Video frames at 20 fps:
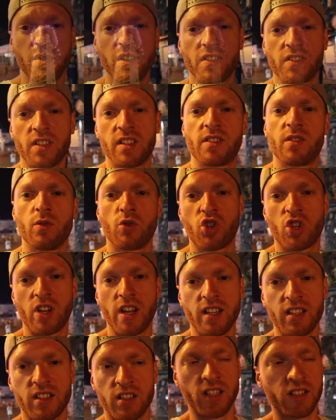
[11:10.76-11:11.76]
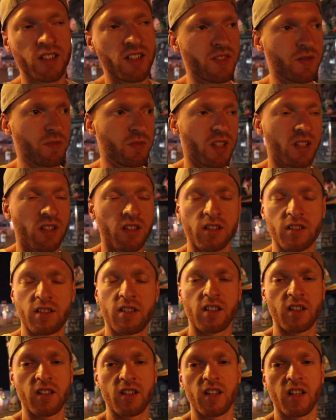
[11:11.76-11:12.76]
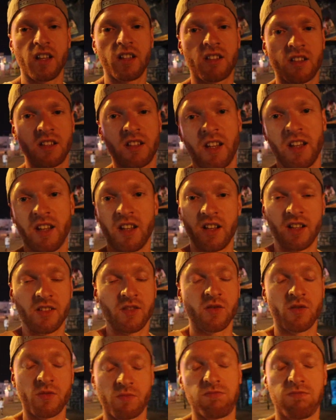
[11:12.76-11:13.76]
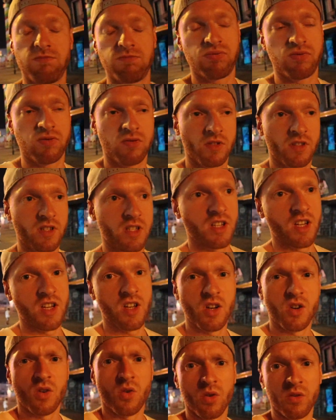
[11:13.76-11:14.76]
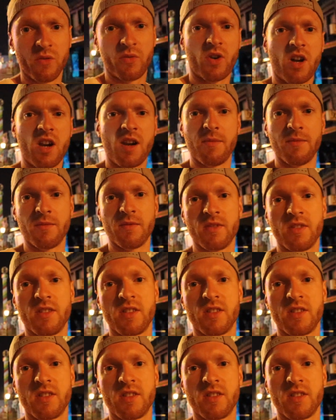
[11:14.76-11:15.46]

mir ist jetzt so schlecht nach diesem Ding. Echt, ey, also. Und vor allem